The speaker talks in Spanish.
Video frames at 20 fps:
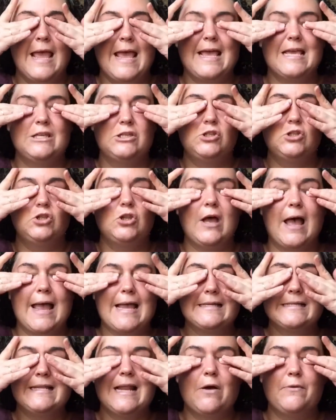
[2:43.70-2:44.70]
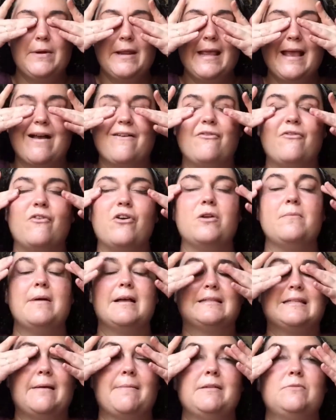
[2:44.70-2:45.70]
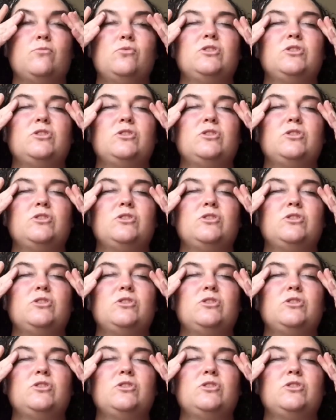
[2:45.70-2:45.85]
Esta es la única forma, ¿sabéis?